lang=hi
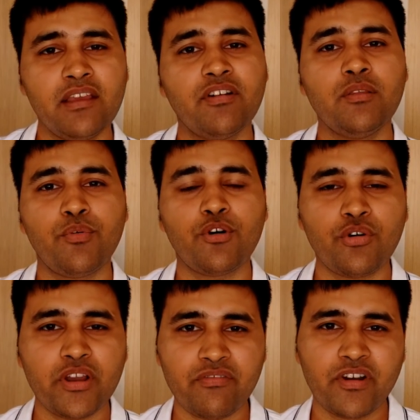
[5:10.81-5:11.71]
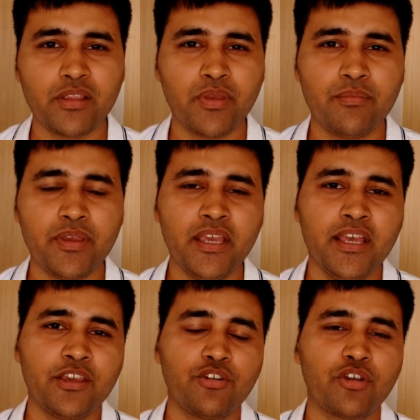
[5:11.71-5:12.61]
इवन पोको F1 में भी
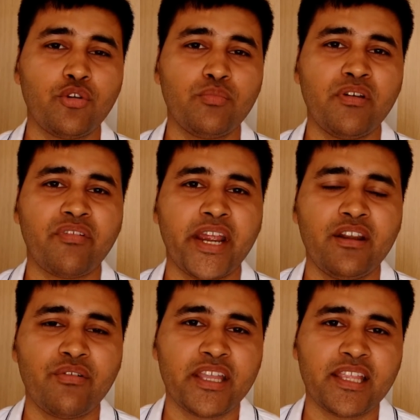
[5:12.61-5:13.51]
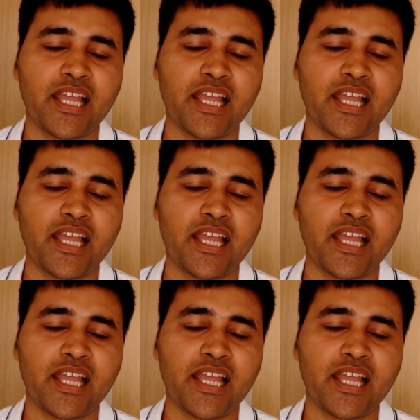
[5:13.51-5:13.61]
क्योंकि उनमें वाइड वाइन